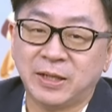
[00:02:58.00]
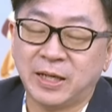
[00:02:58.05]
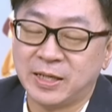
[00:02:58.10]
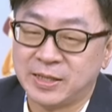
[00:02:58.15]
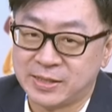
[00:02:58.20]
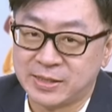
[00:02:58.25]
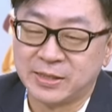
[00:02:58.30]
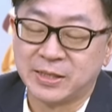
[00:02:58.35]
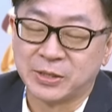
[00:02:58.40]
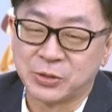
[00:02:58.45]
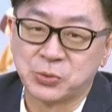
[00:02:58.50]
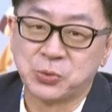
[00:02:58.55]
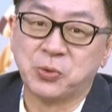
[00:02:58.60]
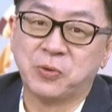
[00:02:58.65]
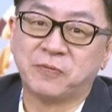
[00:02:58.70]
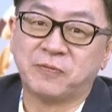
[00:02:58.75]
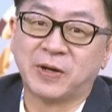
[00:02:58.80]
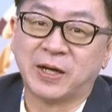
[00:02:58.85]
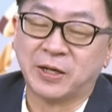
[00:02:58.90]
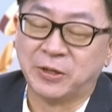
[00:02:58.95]
类似的
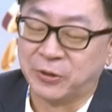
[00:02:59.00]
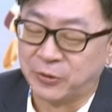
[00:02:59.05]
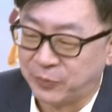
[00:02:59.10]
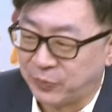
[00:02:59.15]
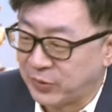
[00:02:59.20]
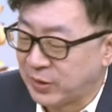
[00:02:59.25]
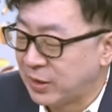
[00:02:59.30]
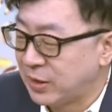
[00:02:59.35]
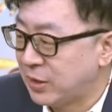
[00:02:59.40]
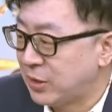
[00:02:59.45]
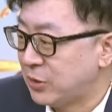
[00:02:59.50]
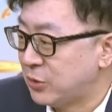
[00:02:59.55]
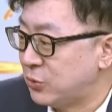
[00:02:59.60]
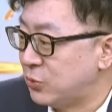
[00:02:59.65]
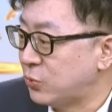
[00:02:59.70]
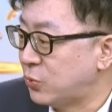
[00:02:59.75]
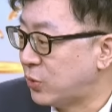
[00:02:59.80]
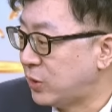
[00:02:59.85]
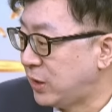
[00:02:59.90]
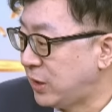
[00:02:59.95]
说法哦。
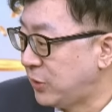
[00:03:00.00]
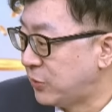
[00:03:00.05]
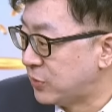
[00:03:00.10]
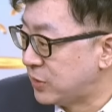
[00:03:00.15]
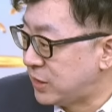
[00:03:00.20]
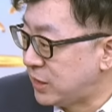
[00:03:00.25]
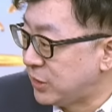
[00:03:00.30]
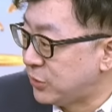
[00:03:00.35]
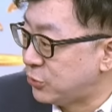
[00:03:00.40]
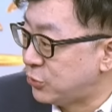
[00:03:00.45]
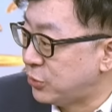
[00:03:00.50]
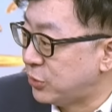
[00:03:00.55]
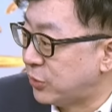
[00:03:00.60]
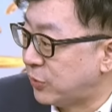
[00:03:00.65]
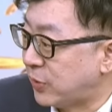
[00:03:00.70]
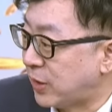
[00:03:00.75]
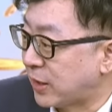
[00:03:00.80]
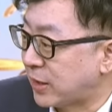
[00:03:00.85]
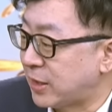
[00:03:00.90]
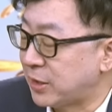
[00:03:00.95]
如果你有兴趣
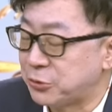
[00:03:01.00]
的话，